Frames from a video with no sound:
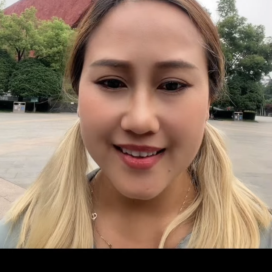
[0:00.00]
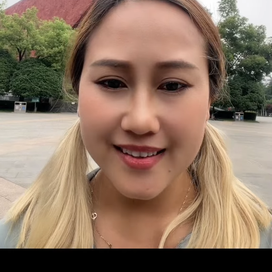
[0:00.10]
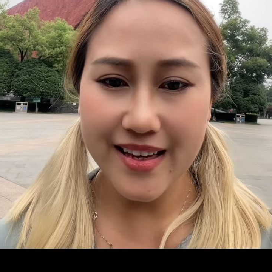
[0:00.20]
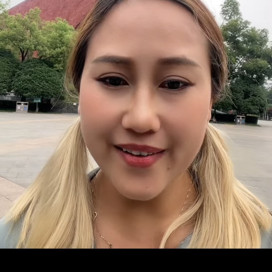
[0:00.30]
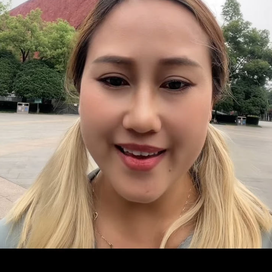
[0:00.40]

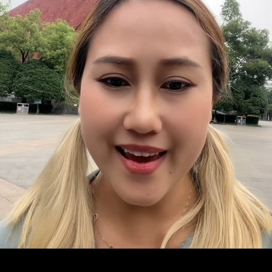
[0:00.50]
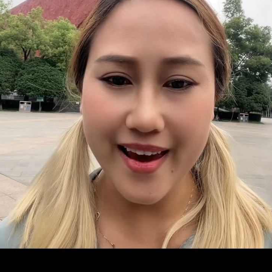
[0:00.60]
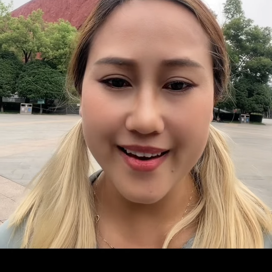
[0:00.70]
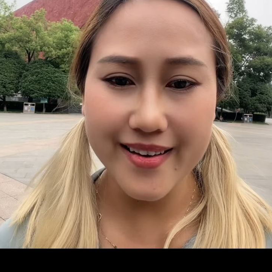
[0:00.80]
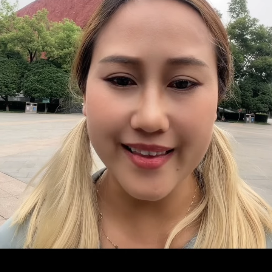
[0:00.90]
Chào cả
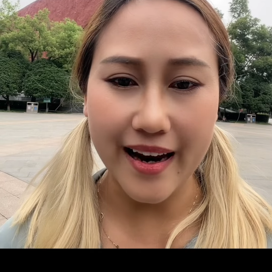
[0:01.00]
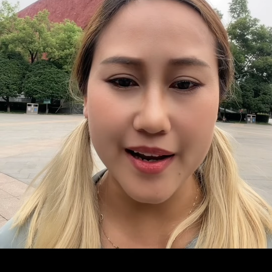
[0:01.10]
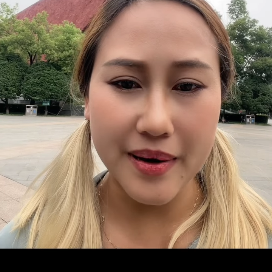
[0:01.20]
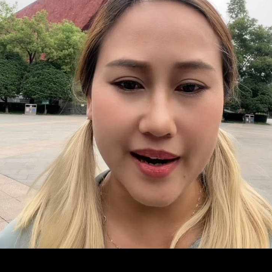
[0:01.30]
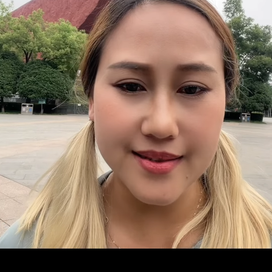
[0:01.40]
nhà, hiện tại là
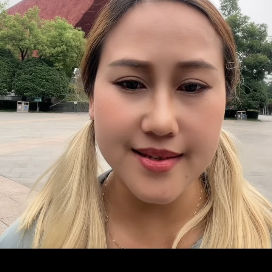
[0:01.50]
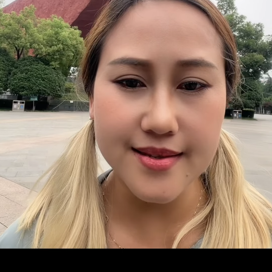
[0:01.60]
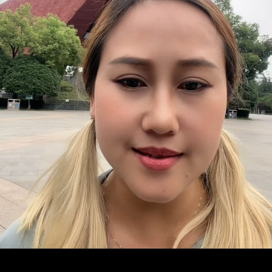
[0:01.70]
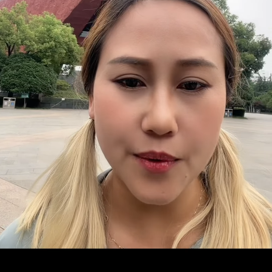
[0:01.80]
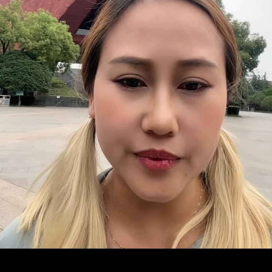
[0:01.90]
Mai đang
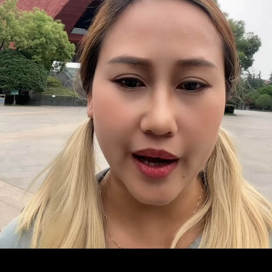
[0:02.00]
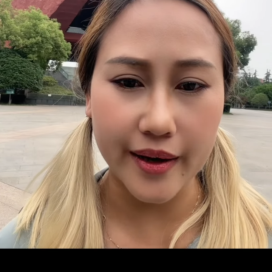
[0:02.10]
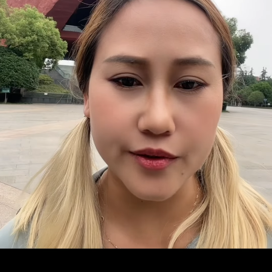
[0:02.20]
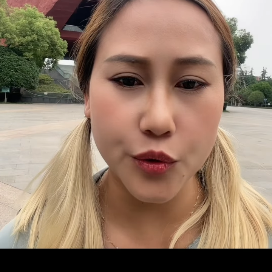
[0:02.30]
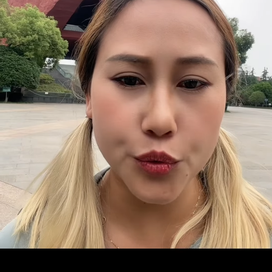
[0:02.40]
sinh sống
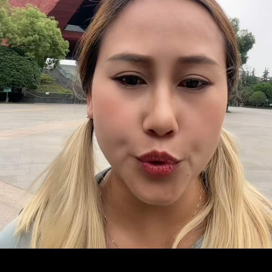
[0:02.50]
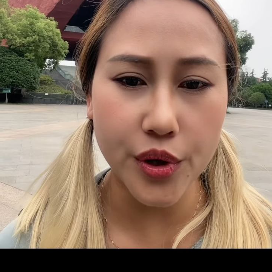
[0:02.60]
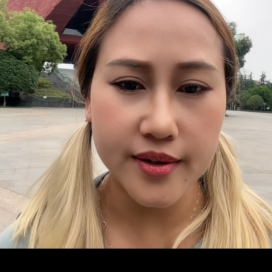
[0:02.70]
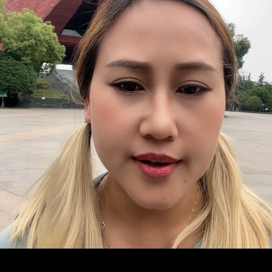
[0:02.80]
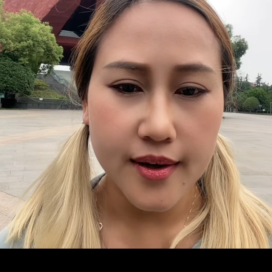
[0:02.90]
tại Trung
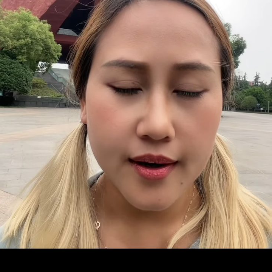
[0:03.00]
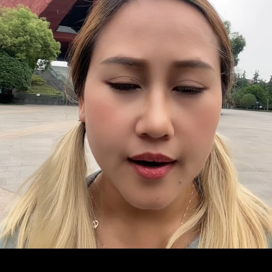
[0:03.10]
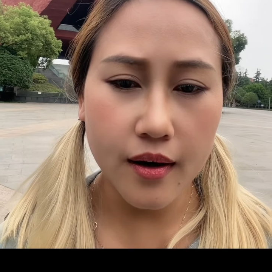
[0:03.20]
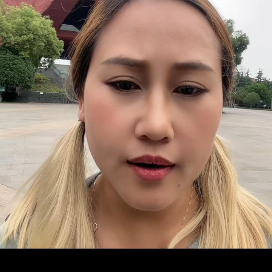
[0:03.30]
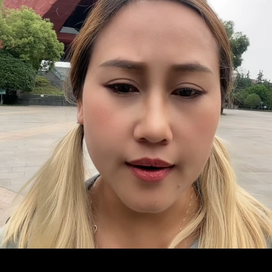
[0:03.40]
Quốc
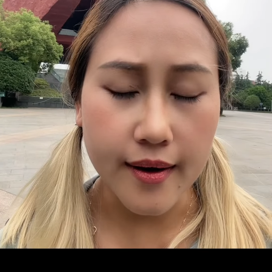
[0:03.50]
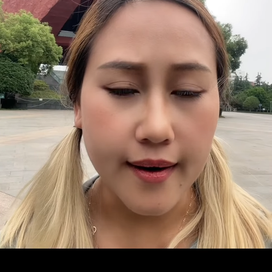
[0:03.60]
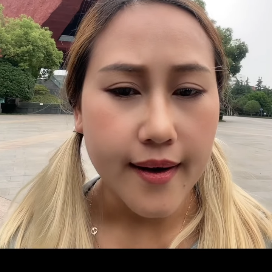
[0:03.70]
à,